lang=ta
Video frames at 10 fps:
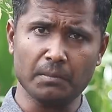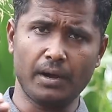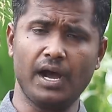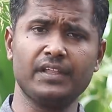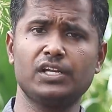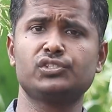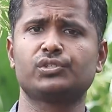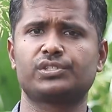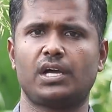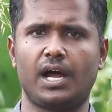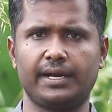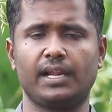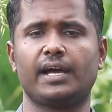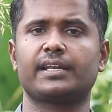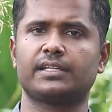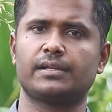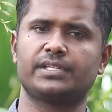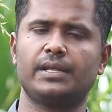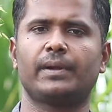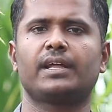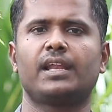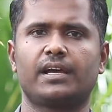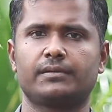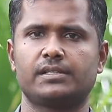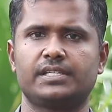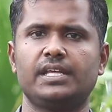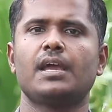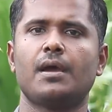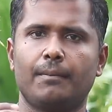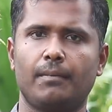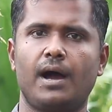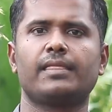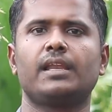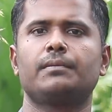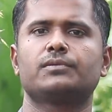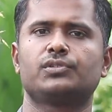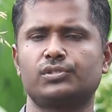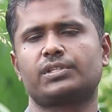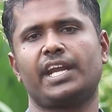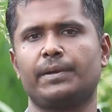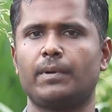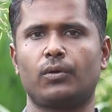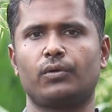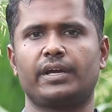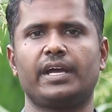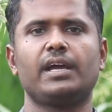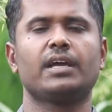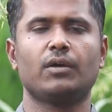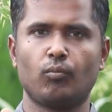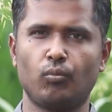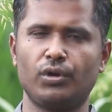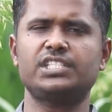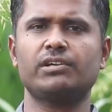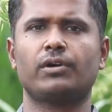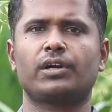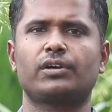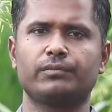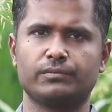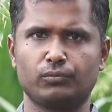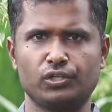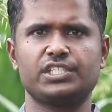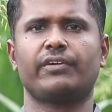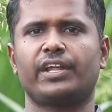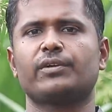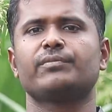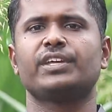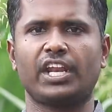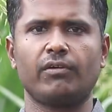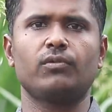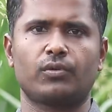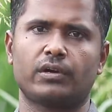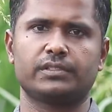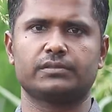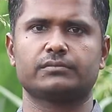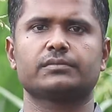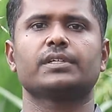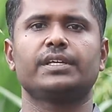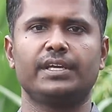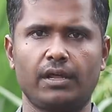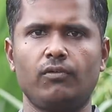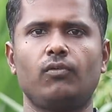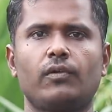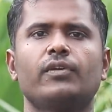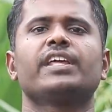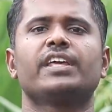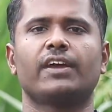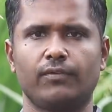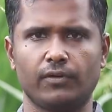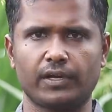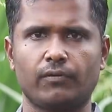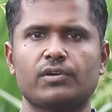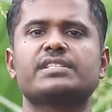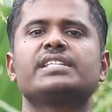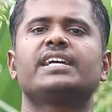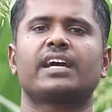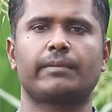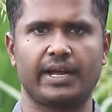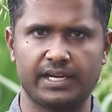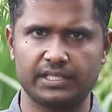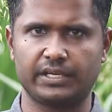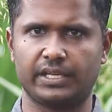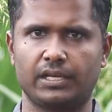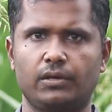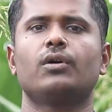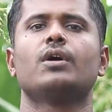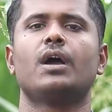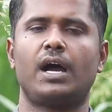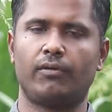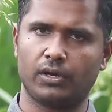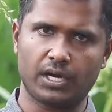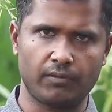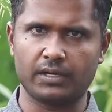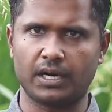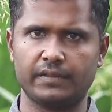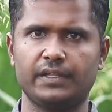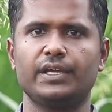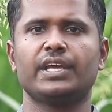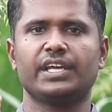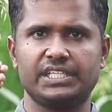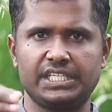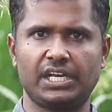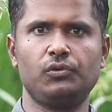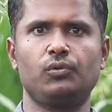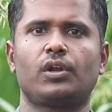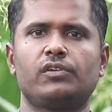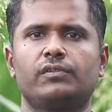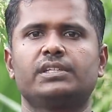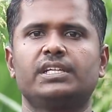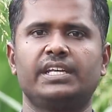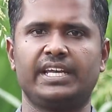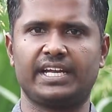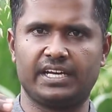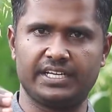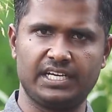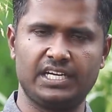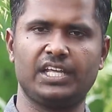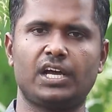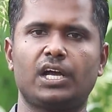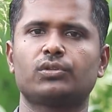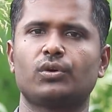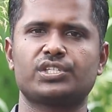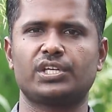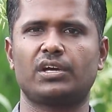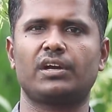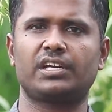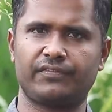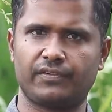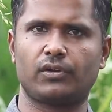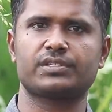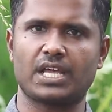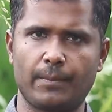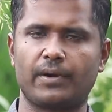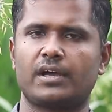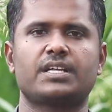மாதுளை ஜூஸ் ஆண்களாக இருந்தாலும் சரி பெண்களாக இருந்தாலும் சரி மாதுளை ஜூஸ் கண்டிப்பாக கொடுங்க முடிஞ்ச வரைக்கும் முடிஞ்ச வரைக்கும் இரவு உணவு இரவு உணவு நீங்கள் எவ்வளோக்கு எவ்வளோ சீக்கிரமாக எடுத்துக்கிறீங்களோ அவ்வளோக்கு அவ்வளோ நல்லது இரவு உணவு வந்து நீங்கள் இட்லியாக தோசையாக டிஃபனோ சாப்பாடாக